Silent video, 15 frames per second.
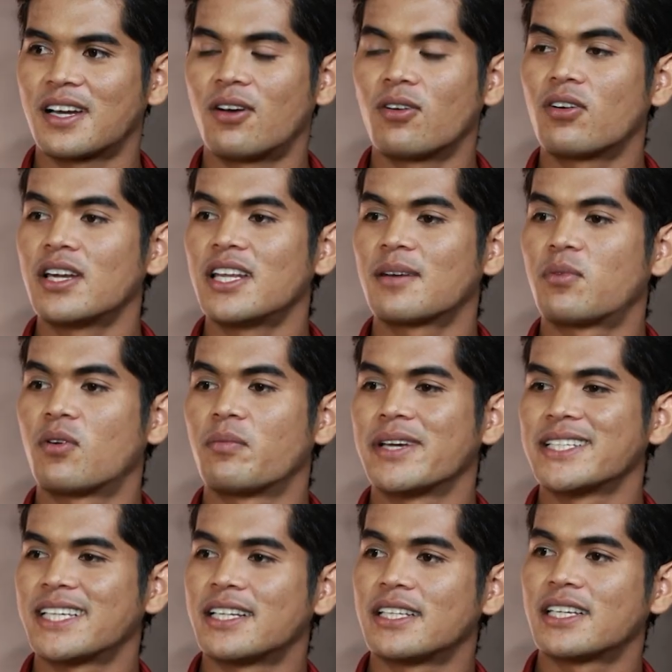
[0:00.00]
เขาก็เรียกผม
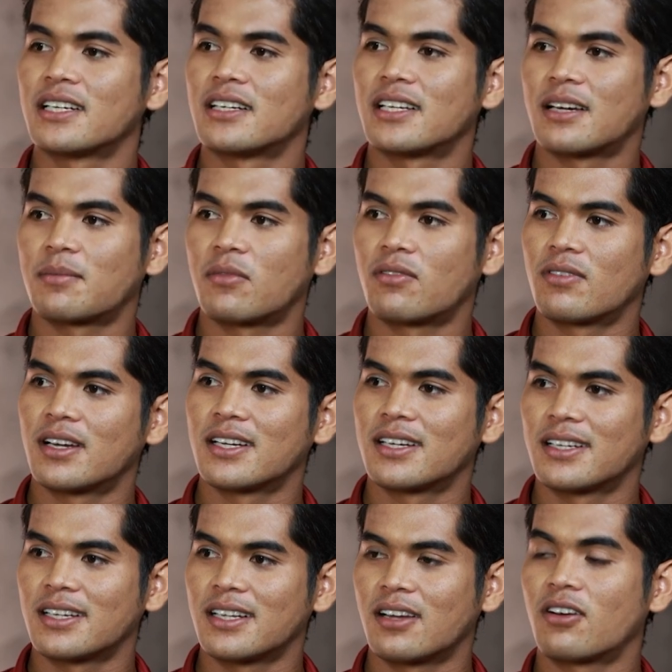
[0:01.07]
ไปเซ็นชื่อครับบอกว่า
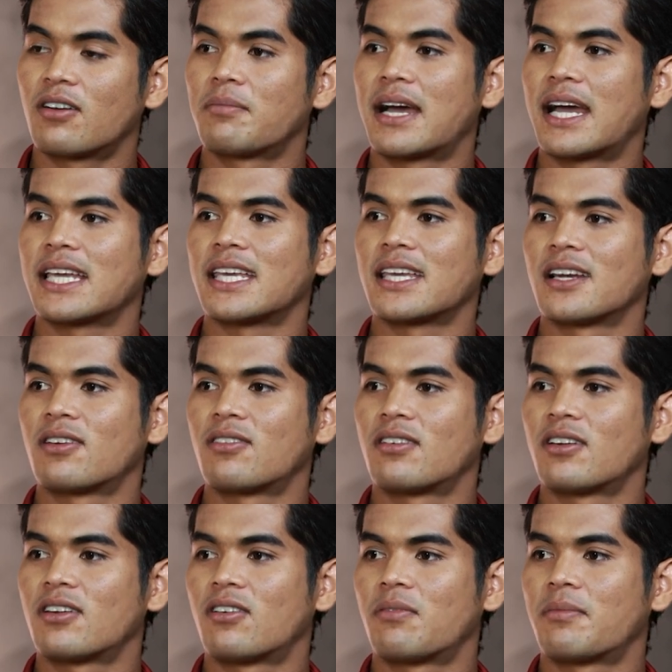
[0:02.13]
แล้วก็มาอีกรอ
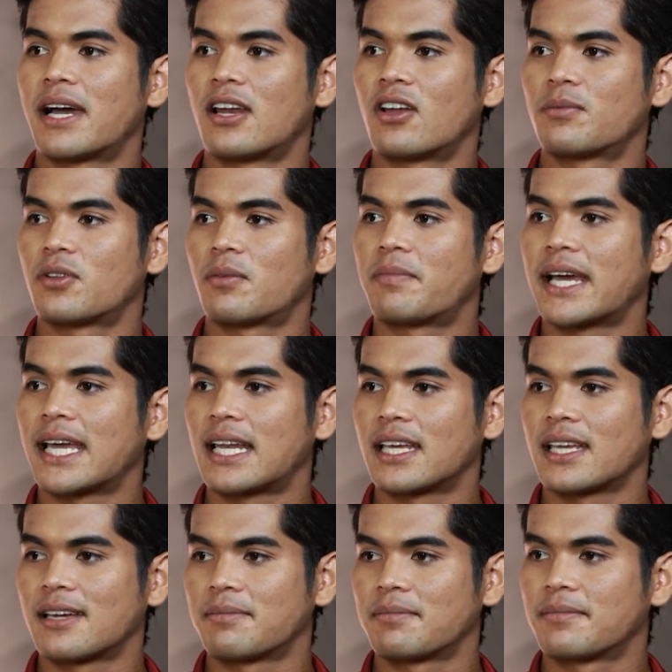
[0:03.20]
รอมารอบต่อไปอะไร
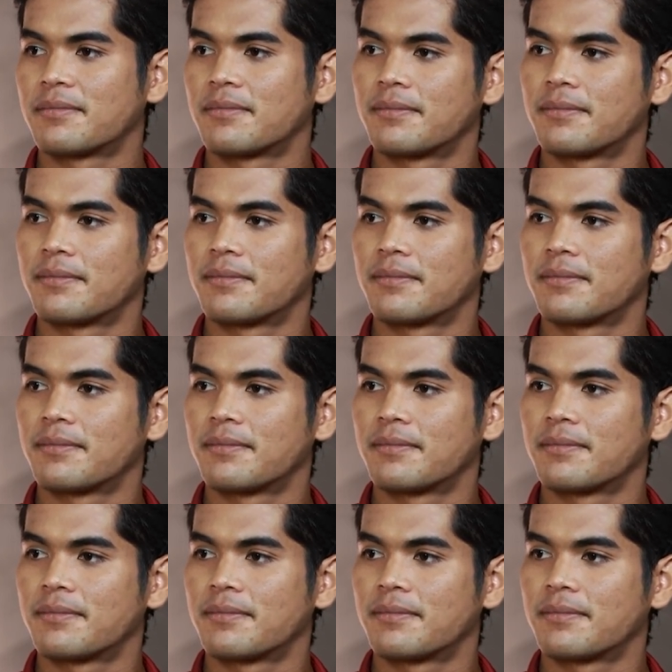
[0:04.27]
ครับ